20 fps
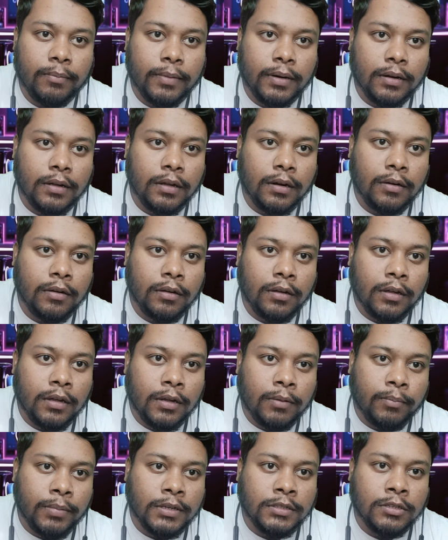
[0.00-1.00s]
बनकर
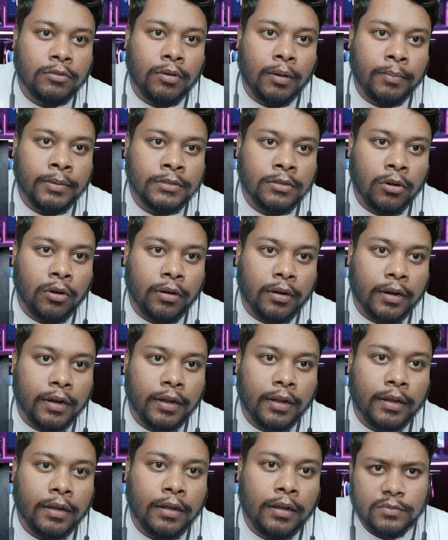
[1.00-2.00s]
फिर से वापस लौट रहे
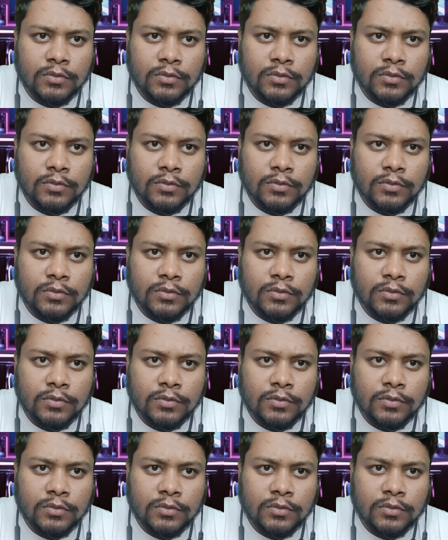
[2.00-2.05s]
हैं